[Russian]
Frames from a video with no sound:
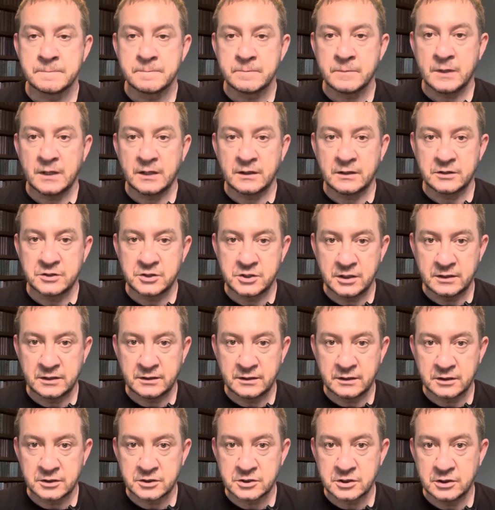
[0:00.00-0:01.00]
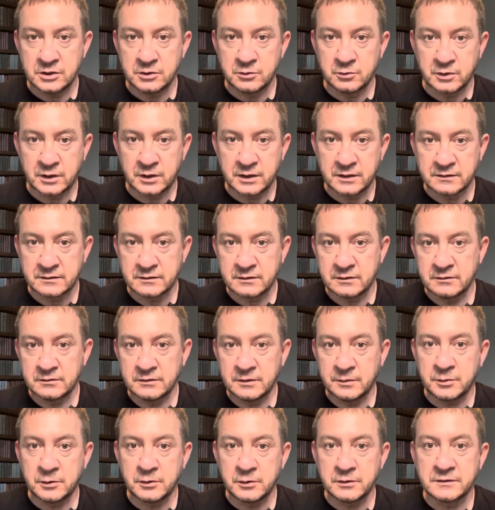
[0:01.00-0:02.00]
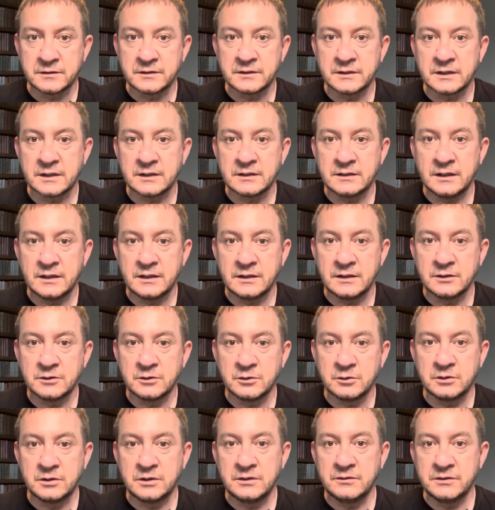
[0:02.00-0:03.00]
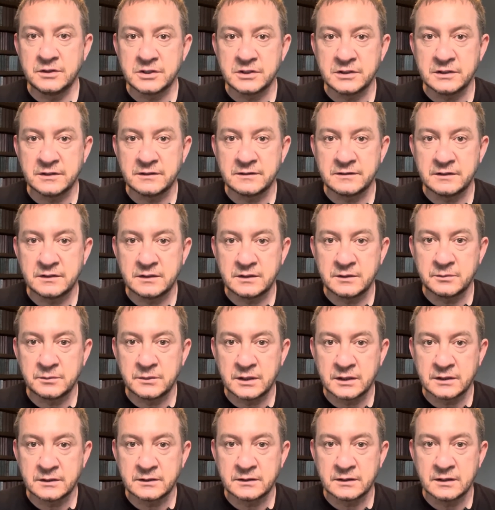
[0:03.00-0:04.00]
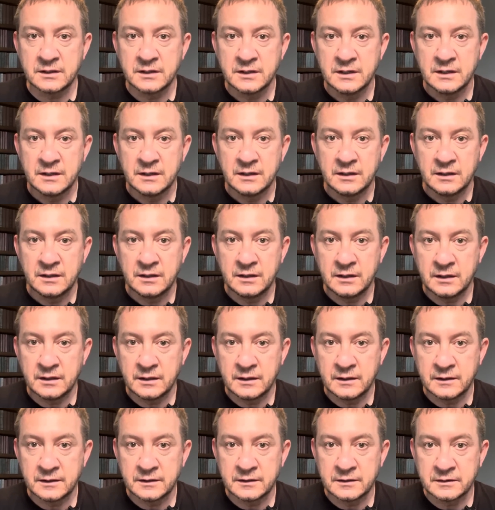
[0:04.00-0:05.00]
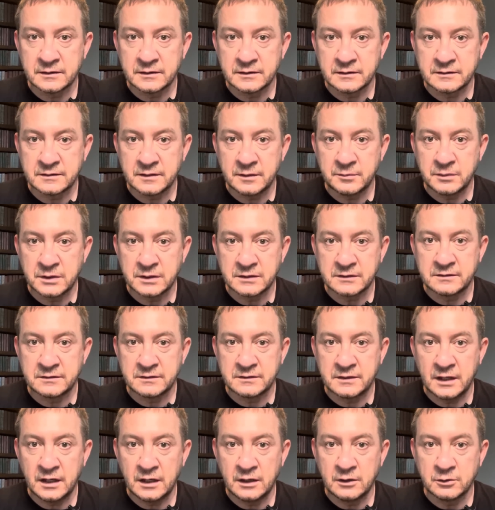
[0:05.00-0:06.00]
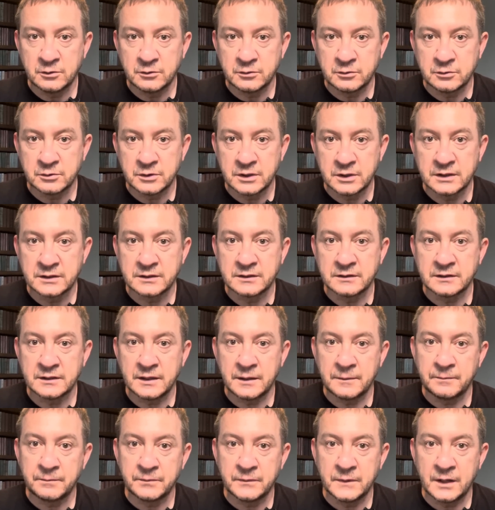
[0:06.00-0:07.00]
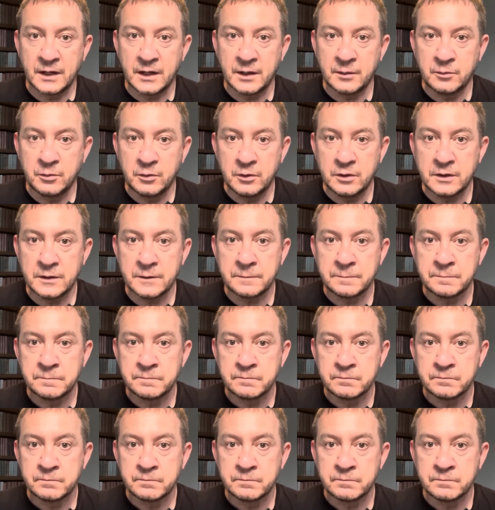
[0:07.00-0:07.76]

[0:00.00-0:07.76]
окончательное решение украинского вопроса и так далее, но не вышло с этим как-то э, самец стрельнув куда-то там на обои,